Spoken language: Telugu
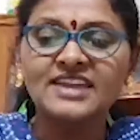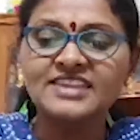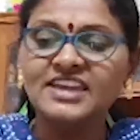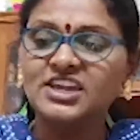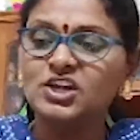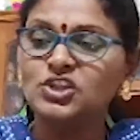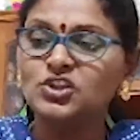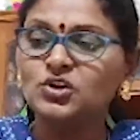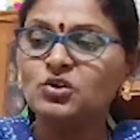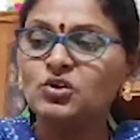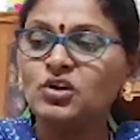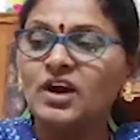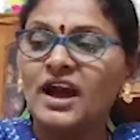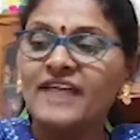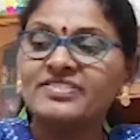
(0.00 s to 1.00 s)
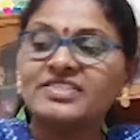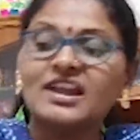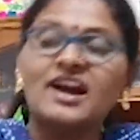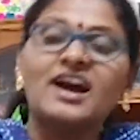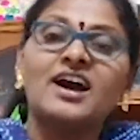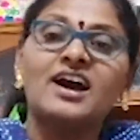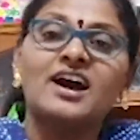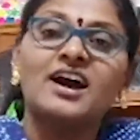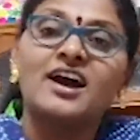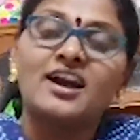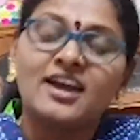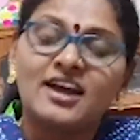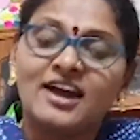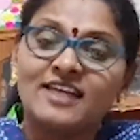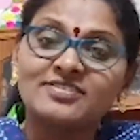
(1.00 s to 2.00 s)
అయితే ఎందుకు అంత
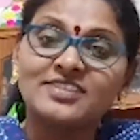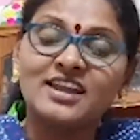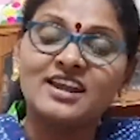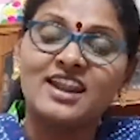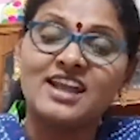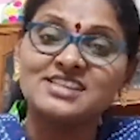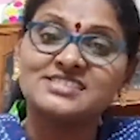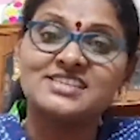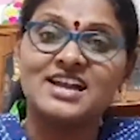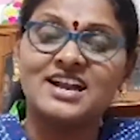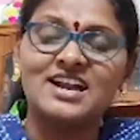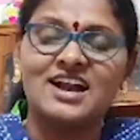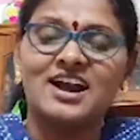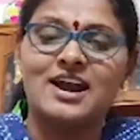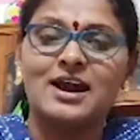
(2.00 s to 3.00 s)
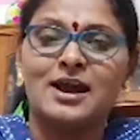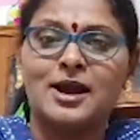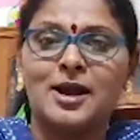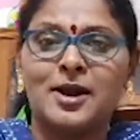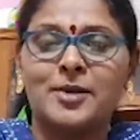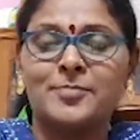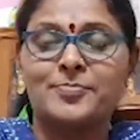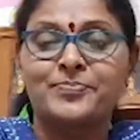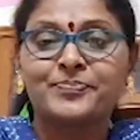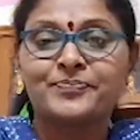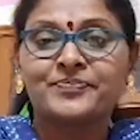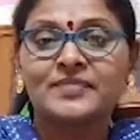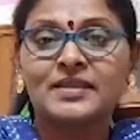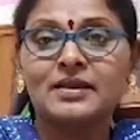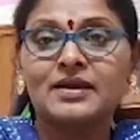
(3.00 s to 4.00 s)
అంత రాజ్యాంగ
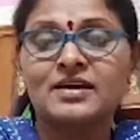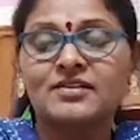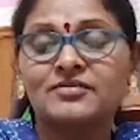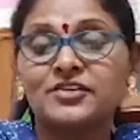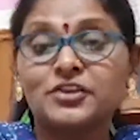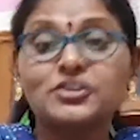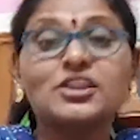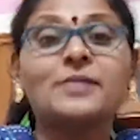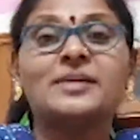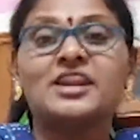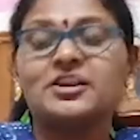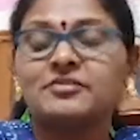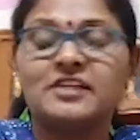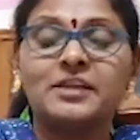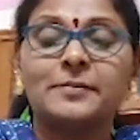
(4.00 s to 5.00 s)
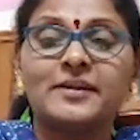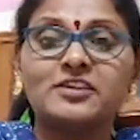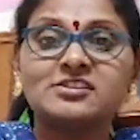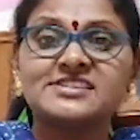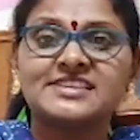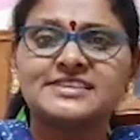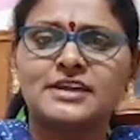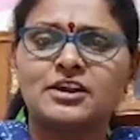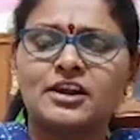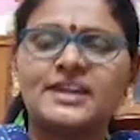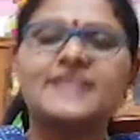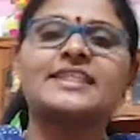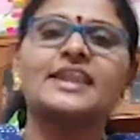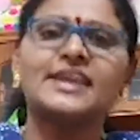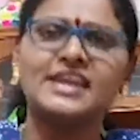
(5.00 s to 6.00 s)
విరుద్ధమైనటువంటి పనులు చేశాడు
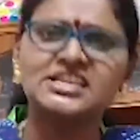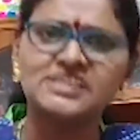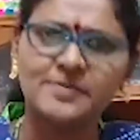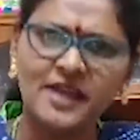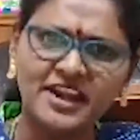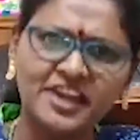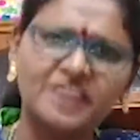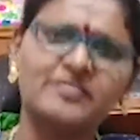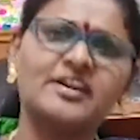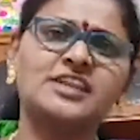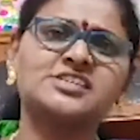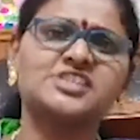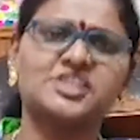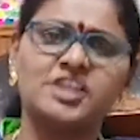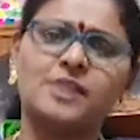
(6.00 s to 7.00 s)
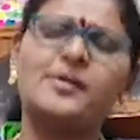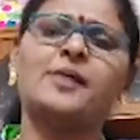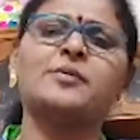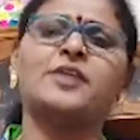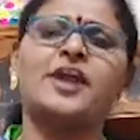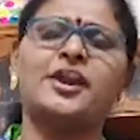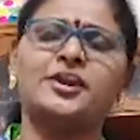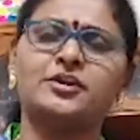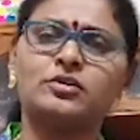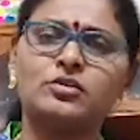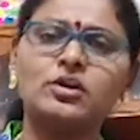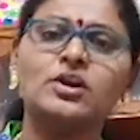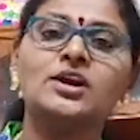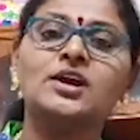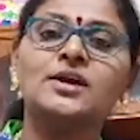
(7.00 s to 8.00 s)
అంటే తన యజమానేటువంటి చంద్రబాబు
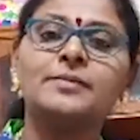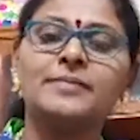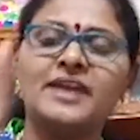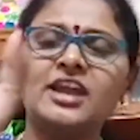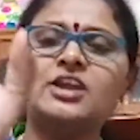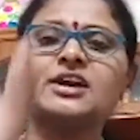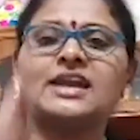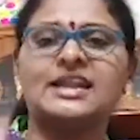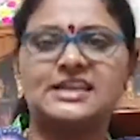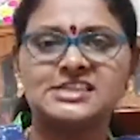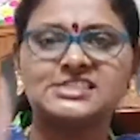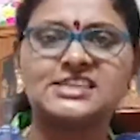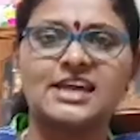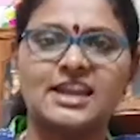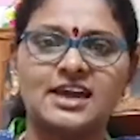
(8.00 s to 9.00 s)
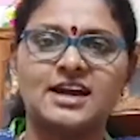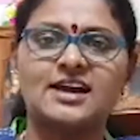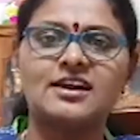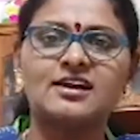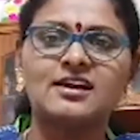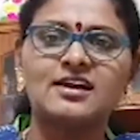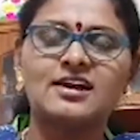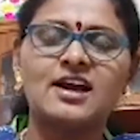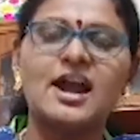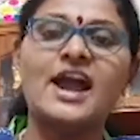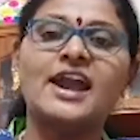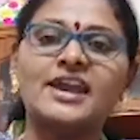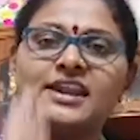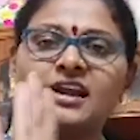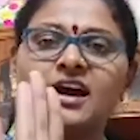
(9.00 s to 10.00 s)
నాయుడుకు మేలు కలిగించాలా
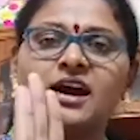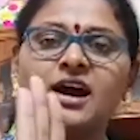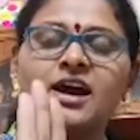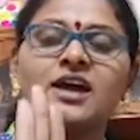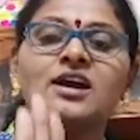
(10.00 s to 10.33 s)
ఆయన